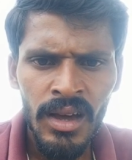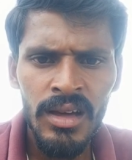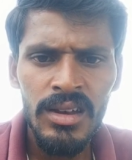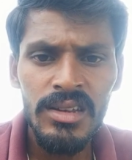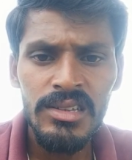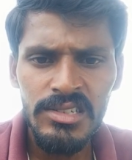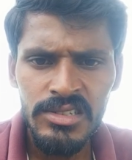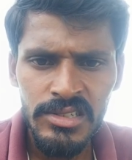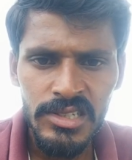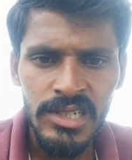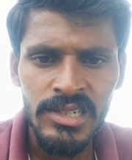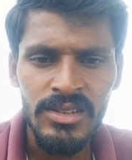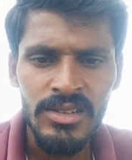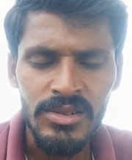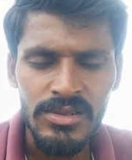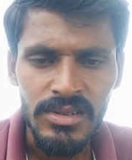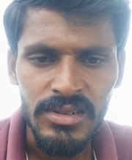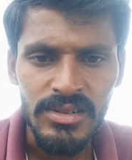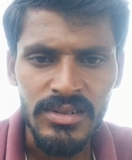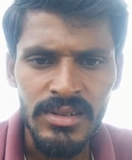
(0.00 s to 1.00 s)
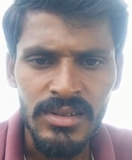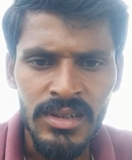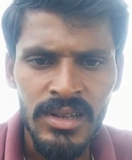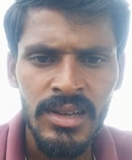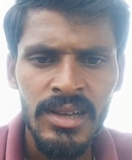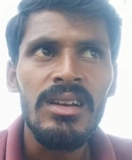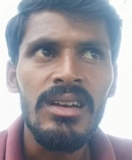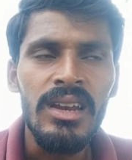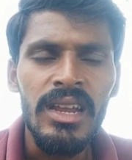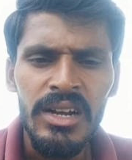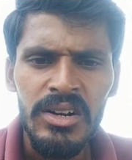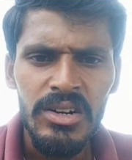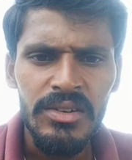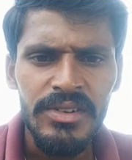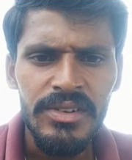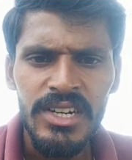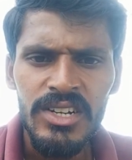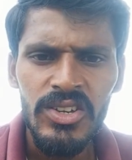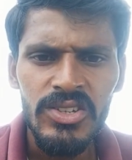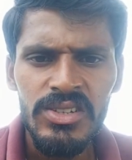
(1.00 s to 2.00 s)
ఆలోచించండి దోసులు నేను కూడా
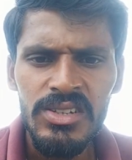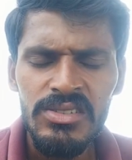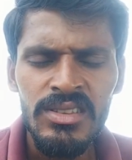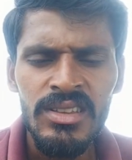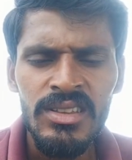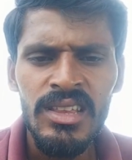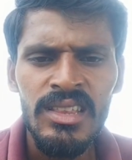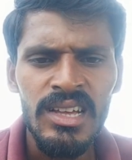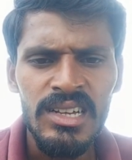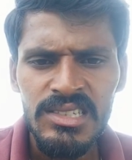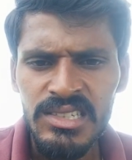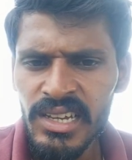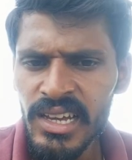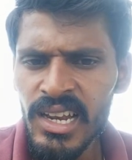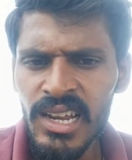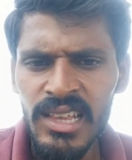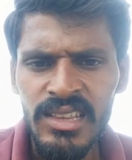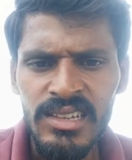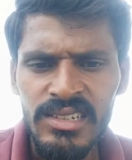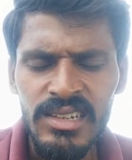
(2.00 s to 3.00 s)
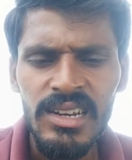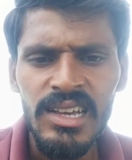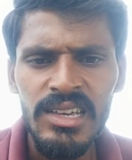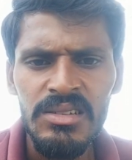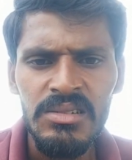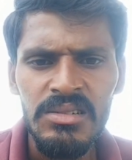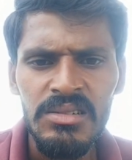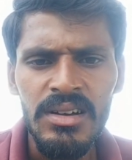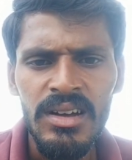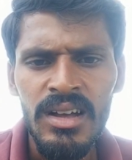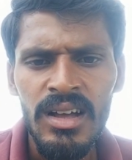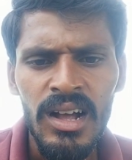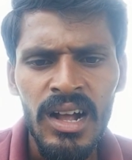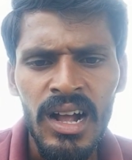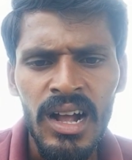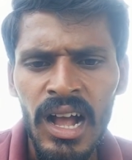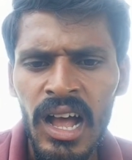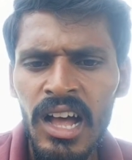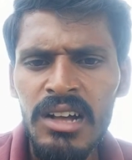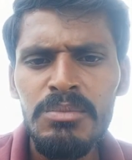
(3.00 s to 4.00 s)
వీడియో చేస్తున్నాను నాకు చేయాలని అసలు లేదు
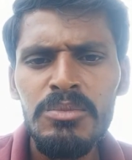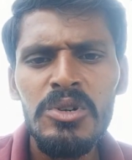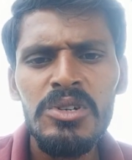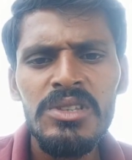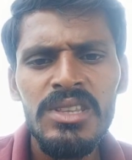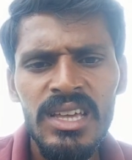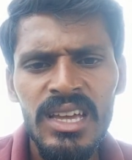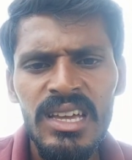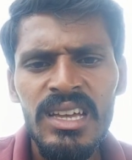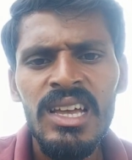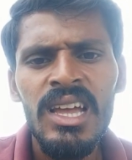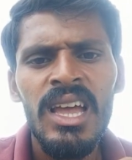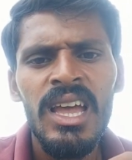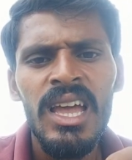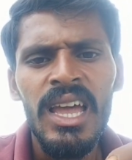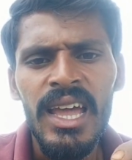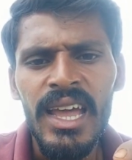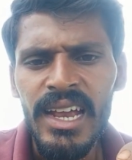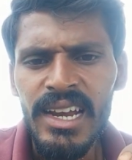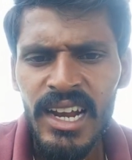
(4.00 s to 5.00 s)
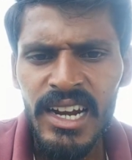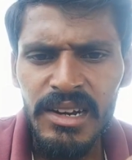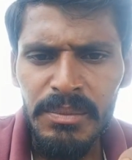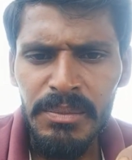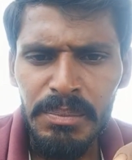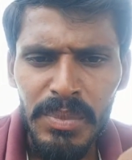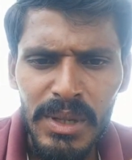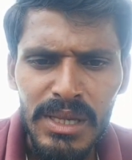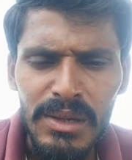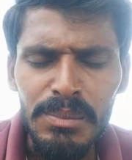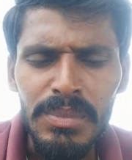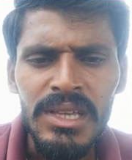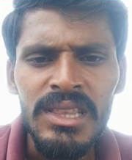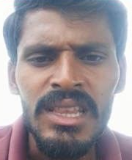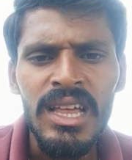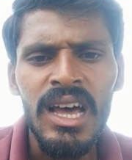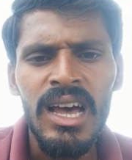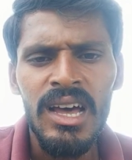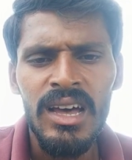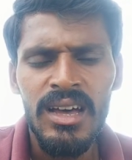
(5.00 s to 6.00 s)
కాకపోతే ఇట్లాంటి పీపిన